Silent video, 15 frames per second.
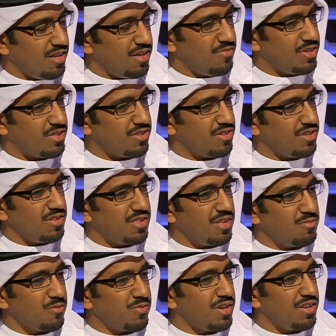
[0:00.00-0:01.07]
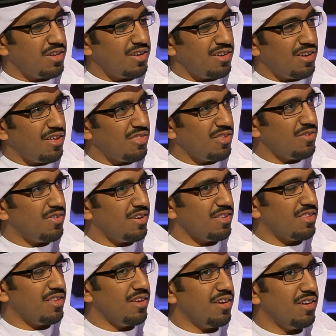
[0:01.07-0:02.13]
آه، بس اذا ممكن اضيف حتى
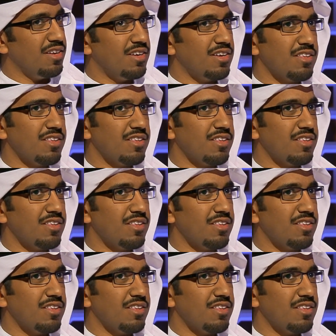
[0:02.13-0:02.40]
إيه يعني انا